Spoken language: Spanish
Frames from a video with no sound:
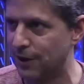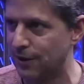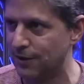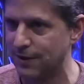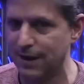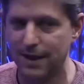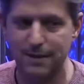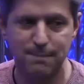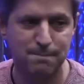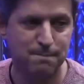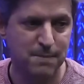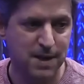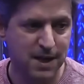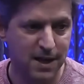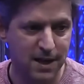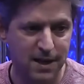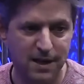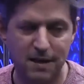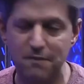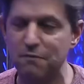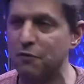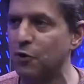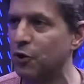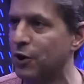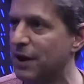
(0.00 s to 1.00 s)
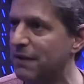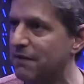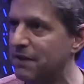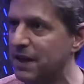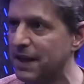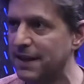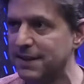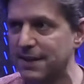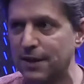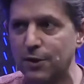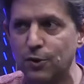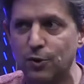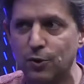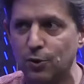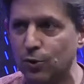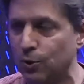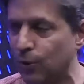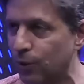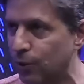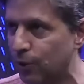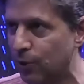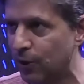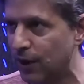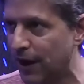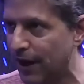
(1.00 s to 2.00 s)
O sea, hay miles de infografías en
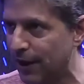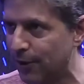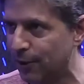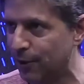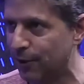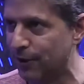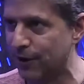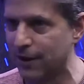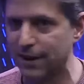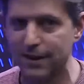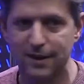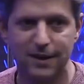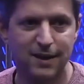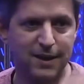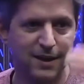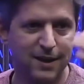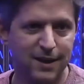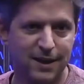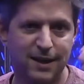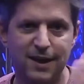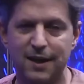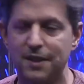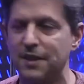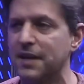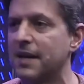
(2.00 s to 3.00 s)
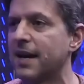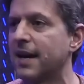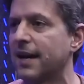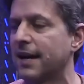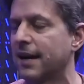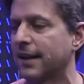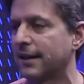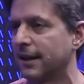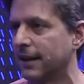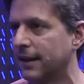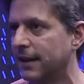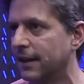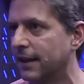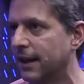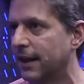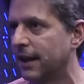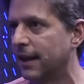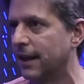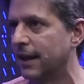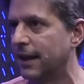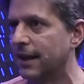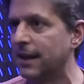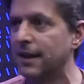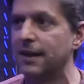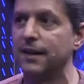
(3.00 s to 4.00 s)
todos lados de las 10
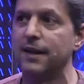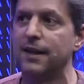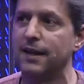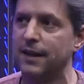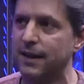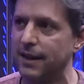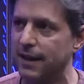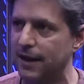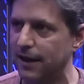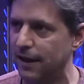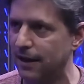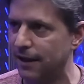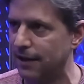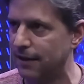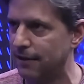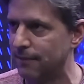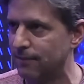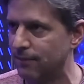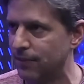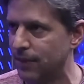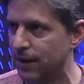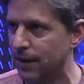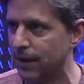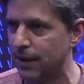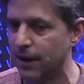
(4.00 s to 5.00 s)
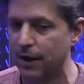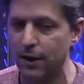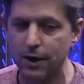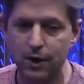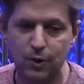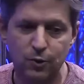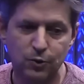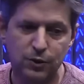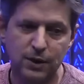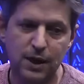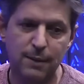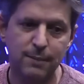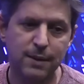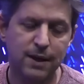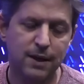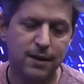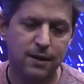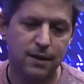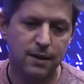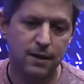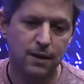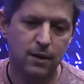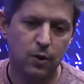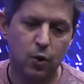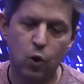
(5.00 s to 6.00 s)
características del líder ideal. Ahora
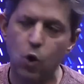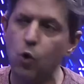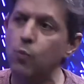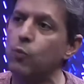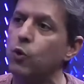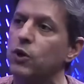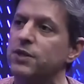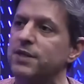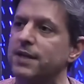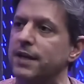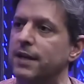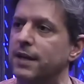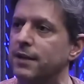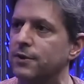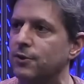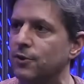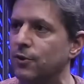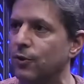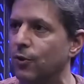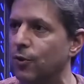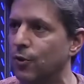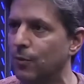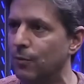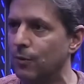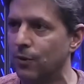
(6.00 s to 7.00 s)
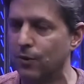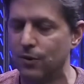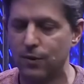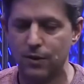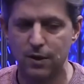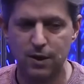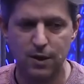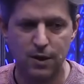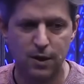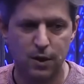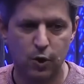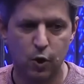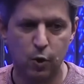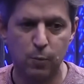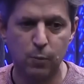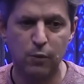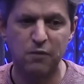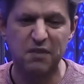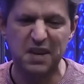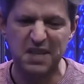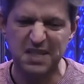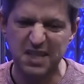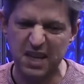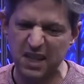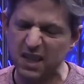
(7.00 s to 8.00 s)
contame cómo hacer eso, cómo, cómo
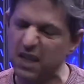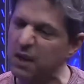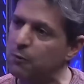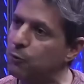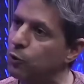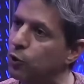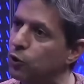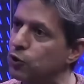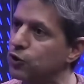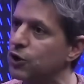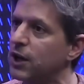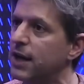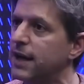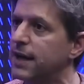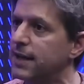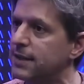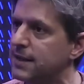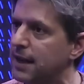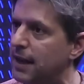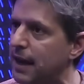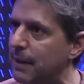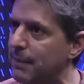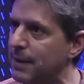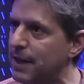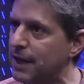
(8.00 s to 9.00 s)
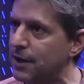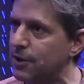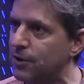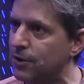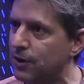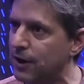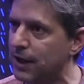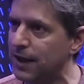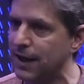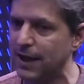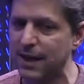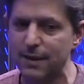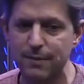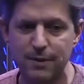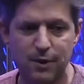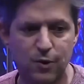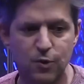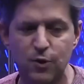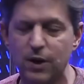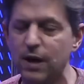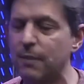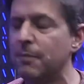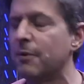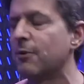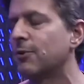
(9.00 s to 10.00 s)
fallaste vos en ese camino,
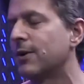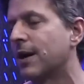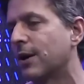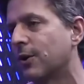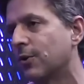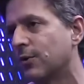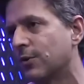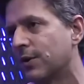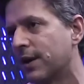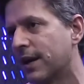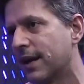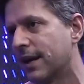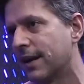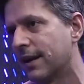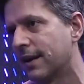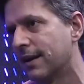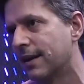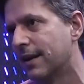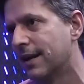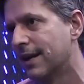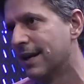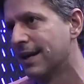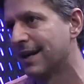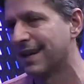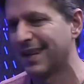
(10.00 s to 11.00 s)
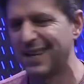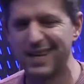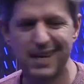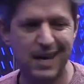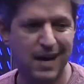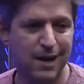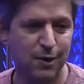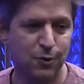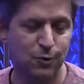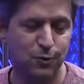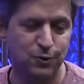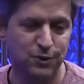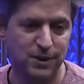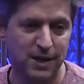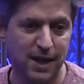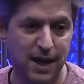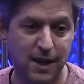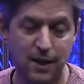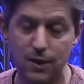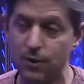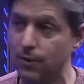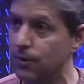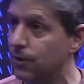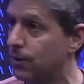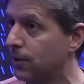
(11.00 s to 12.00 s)
con qué me voy a encontrar, qué hago si
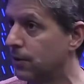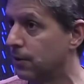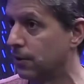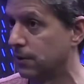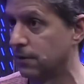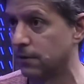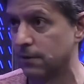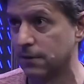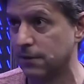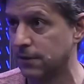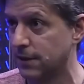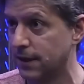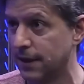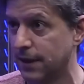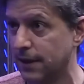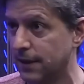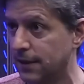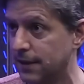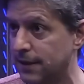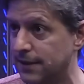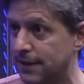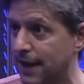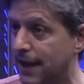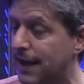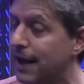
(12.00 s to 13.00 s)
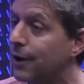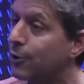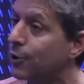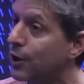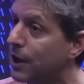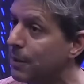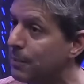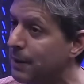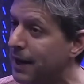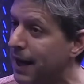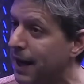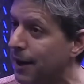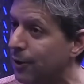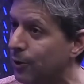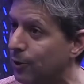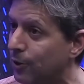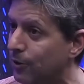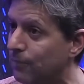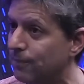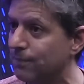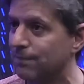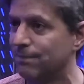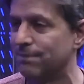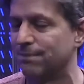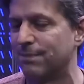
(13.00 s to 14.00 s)
algo, no sé, si hay algo
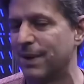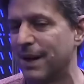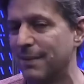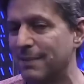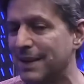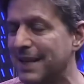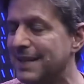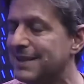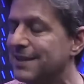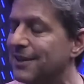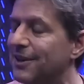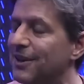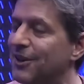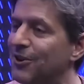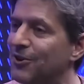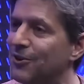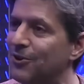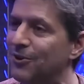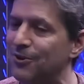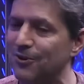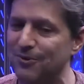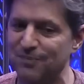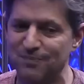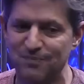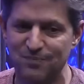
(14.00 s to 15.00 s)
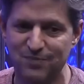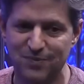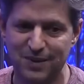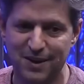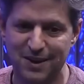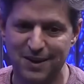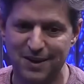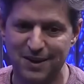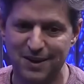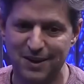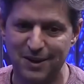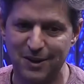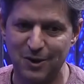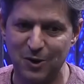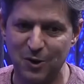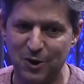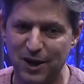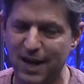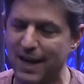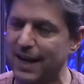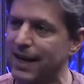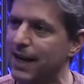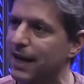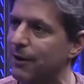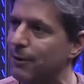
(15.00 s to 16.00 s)
inesperado. Para mí eso es lo,
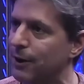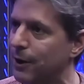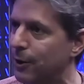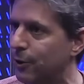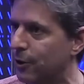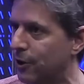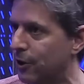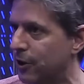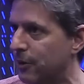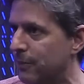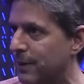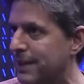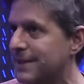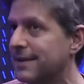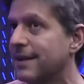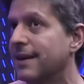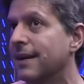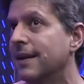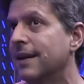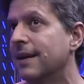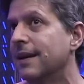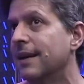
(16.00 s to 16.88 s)
que agrega valor a los demás.